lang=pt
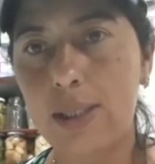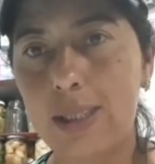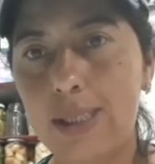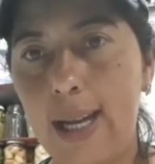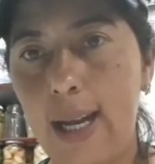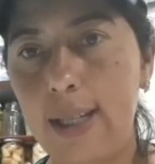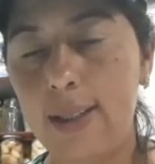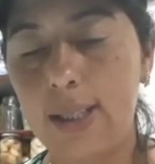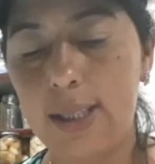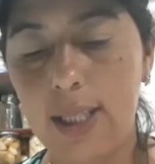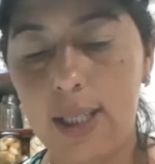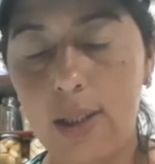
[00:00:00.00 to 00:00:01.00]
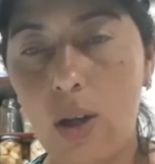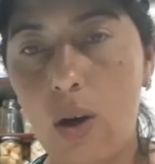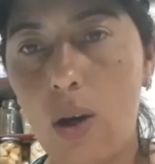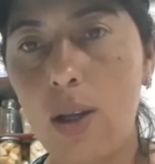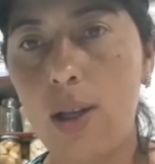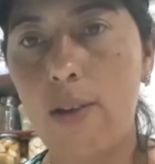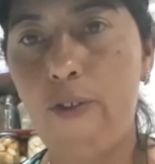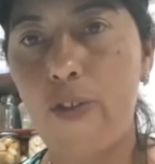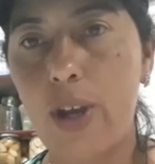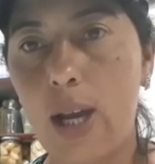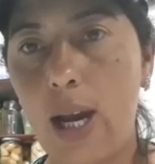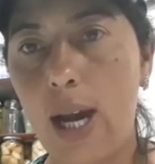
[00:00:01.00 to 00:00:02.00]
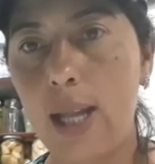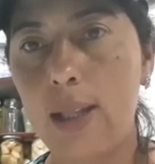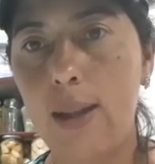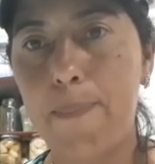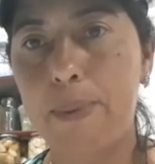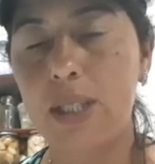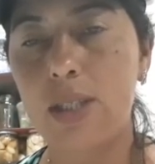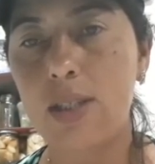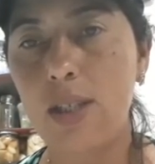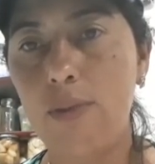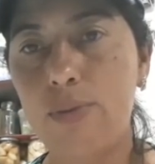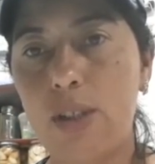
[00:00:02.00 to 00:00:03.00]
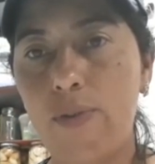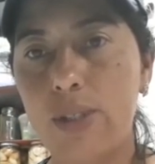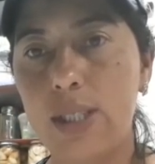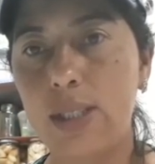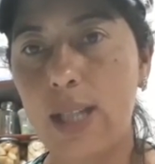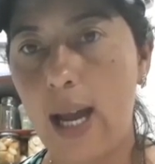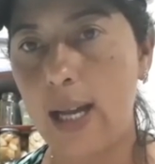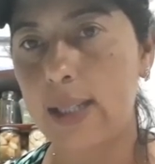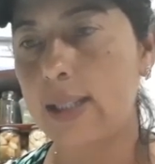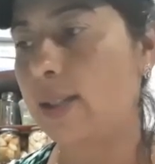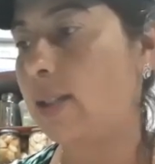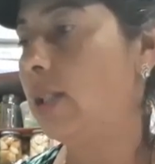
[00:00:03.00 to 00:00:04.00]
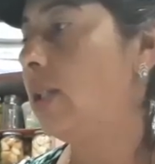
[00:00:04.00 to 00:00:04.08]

sai dessa noia de ficar depressivo sem fazer nada.